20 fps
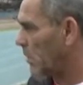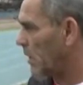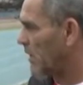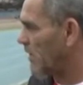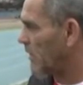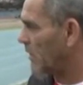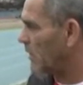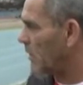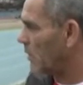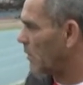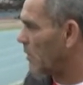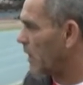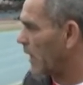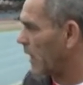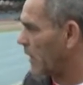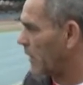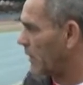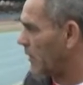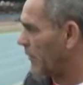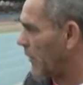he sentido la
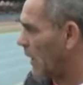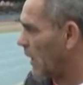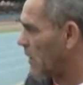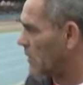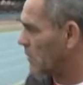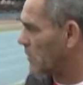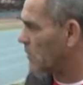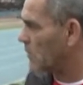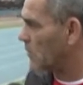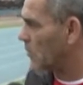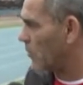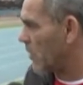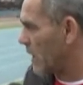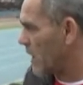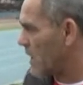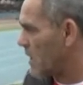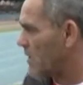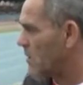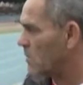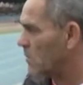gratificación con
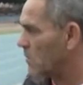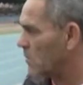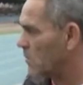ella